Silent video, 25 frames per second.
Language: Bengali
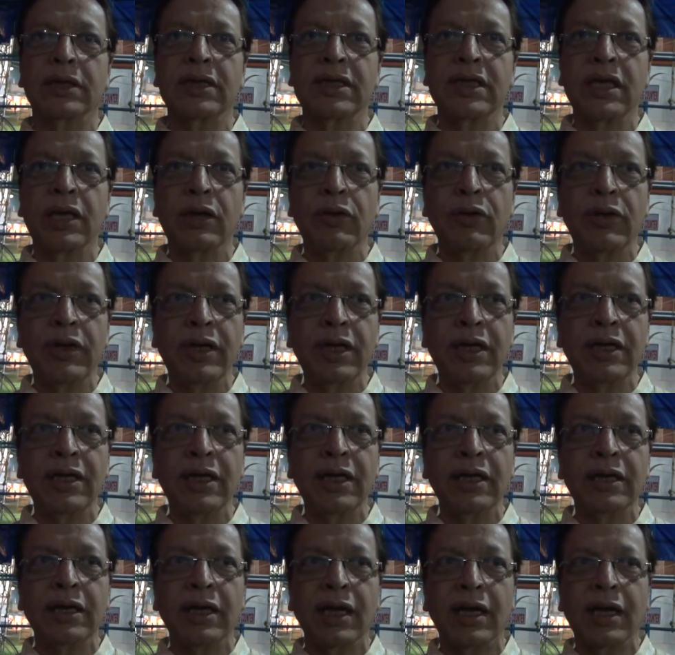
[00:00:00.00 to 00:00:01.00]
সিকিউরিটির
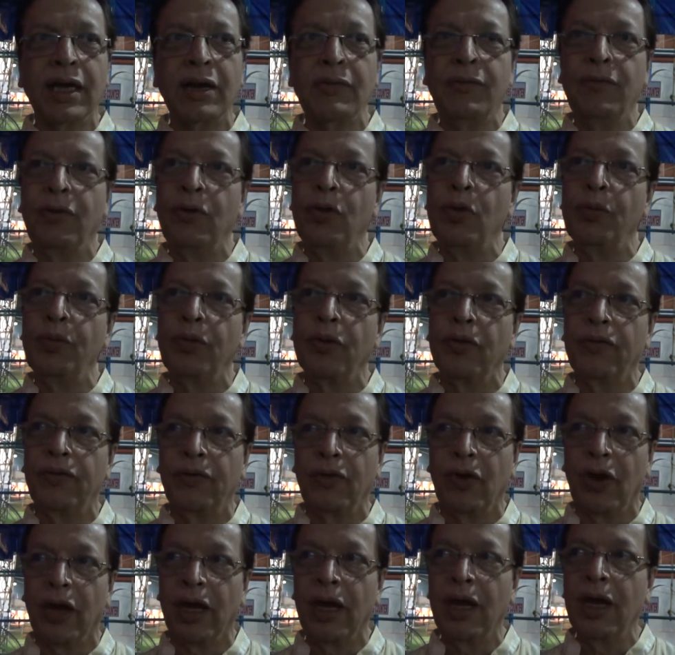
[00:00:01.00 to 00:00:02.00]
দিক থেকে ফুল প্রুফ
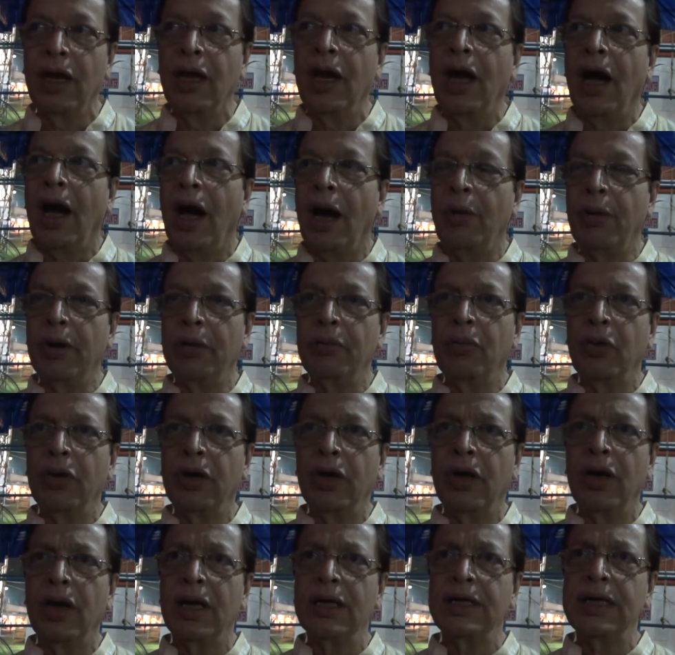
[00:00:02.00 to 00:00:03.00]
নয় আমার
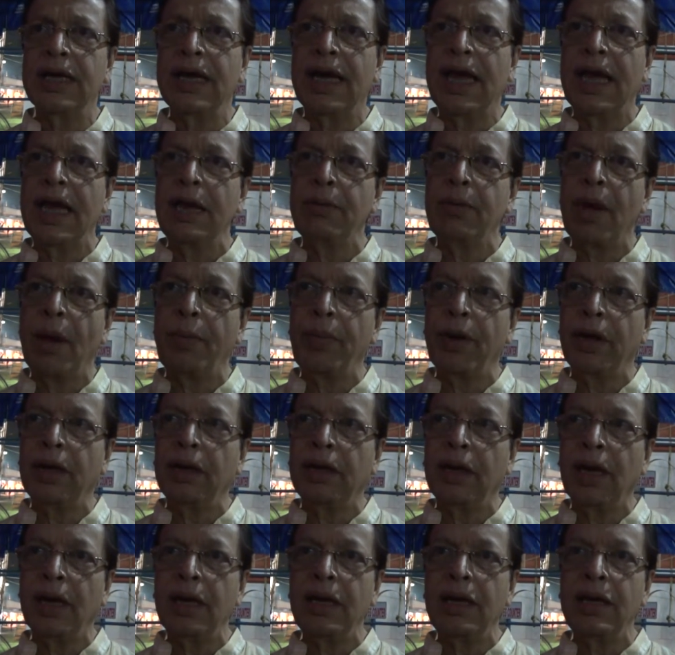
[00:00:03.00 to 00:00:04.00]
মনে হয় যে এই
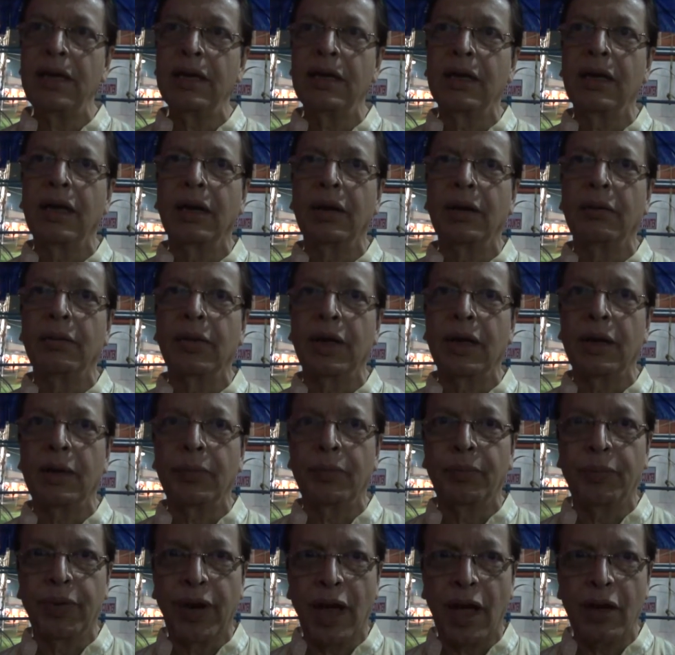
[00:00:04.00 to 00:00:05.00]
ব্যাপারটাই মানে
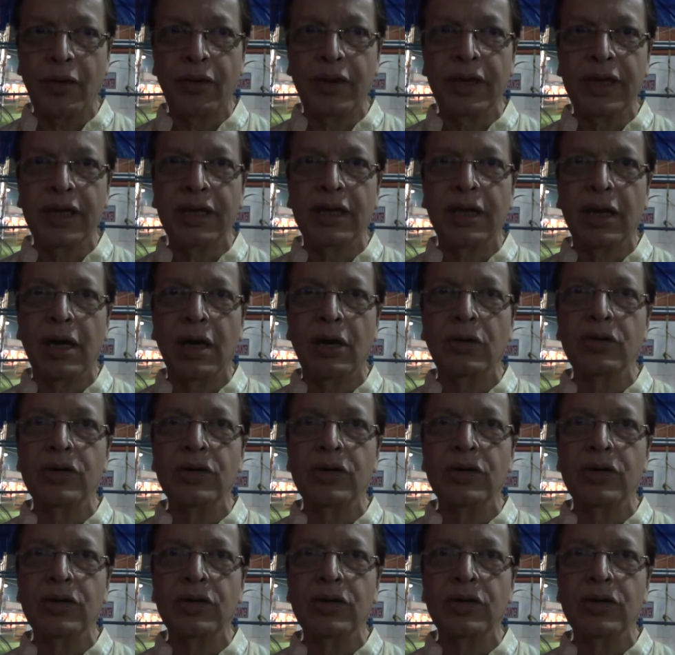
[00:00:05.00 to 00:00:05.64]
প্রায়োরিটি দেওয়া